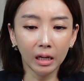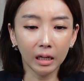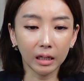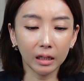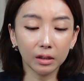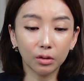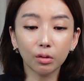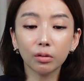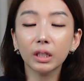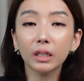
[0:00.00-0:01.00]
아,
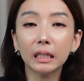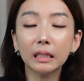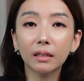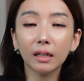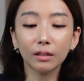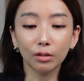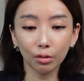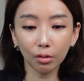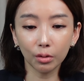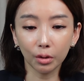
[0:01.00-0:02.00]
드루킹
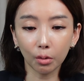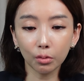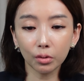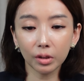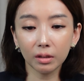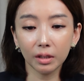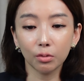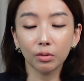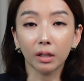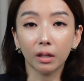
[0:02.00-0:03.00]
일당은요 여론조작을
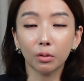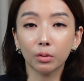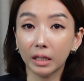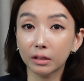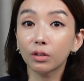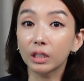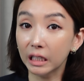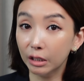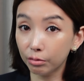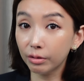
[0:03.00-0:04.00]
해준 대가로 대선
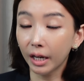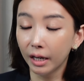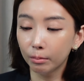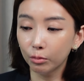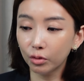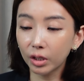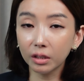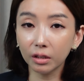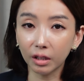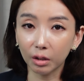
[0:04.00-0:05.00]
이후에
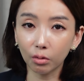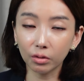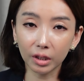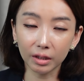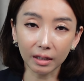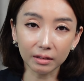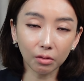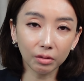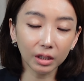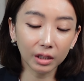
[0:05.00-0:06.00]
문재인이 대통령이
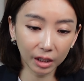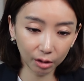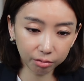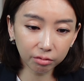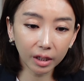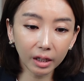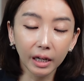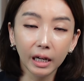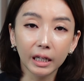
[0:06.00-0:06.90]
당선된 이후에